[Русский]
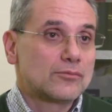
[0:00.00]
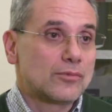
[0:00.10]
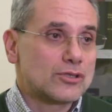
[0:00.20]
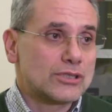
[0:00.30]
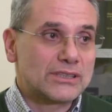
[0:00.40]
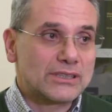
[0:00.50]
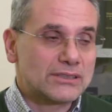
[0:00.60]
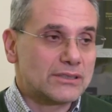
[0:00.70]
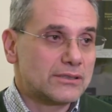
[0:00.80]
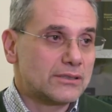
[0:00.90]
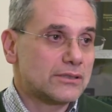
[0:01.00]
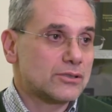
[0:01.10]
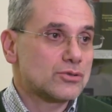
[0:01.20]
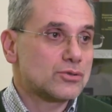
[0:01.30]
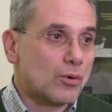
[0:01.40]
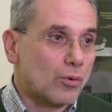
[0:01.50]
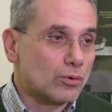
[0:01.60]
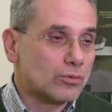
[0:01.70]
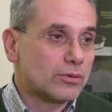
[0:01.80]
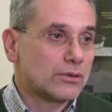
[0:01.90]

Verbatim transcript: больше 30 школ,